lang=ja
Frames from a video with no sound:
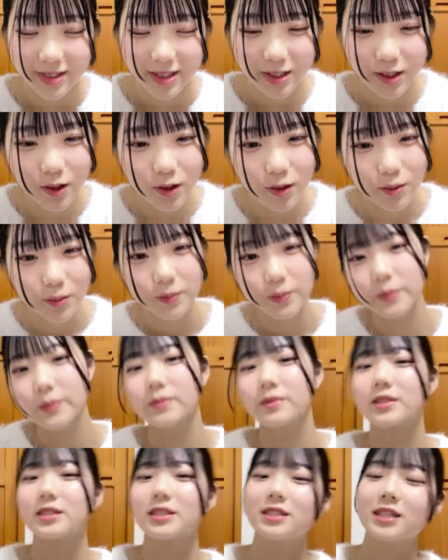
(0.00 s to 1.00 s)
そう
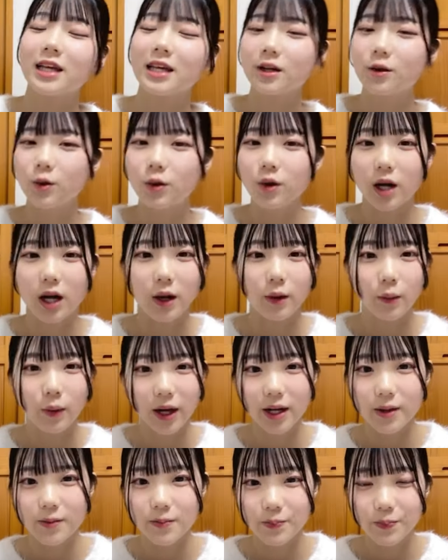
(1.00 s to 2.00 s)
しない後悔
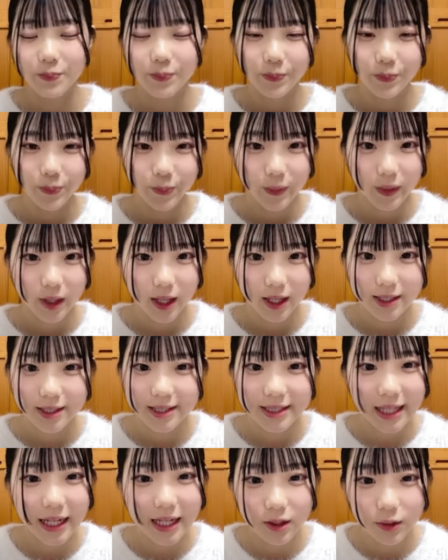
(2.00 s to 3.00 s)
は
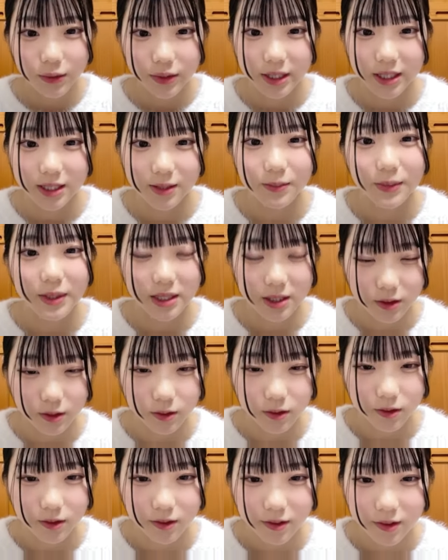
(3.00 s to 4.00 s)
しないようにしましょ
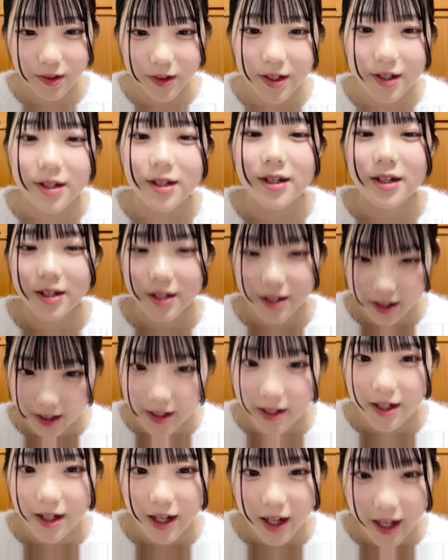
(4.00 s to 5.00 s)
う
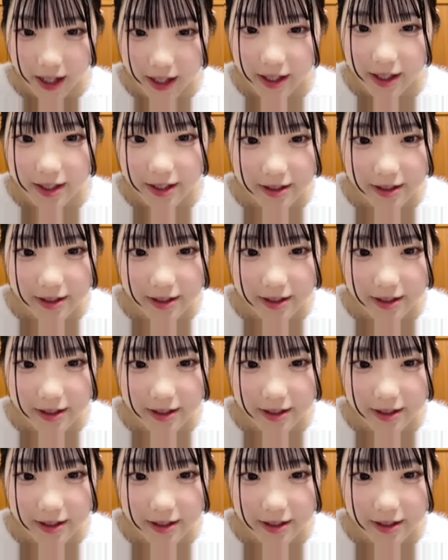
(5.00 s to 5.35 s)
はい